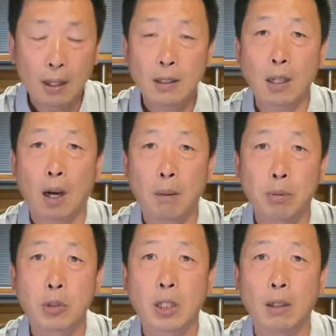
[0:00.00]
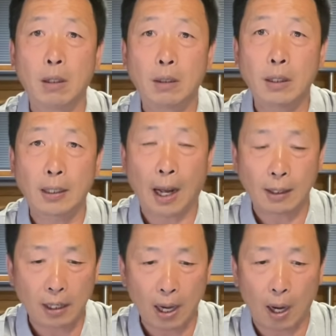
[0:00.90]
像普京、内塔
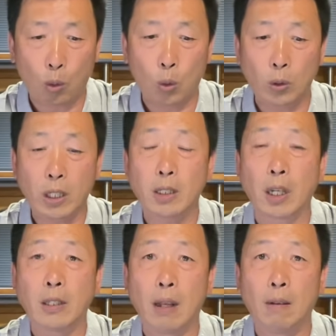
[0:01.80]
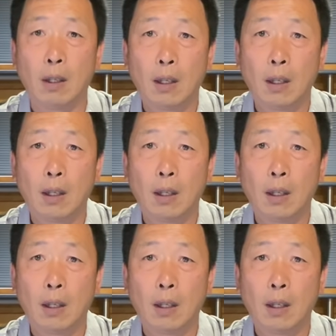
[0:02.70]
尼亚胡这些人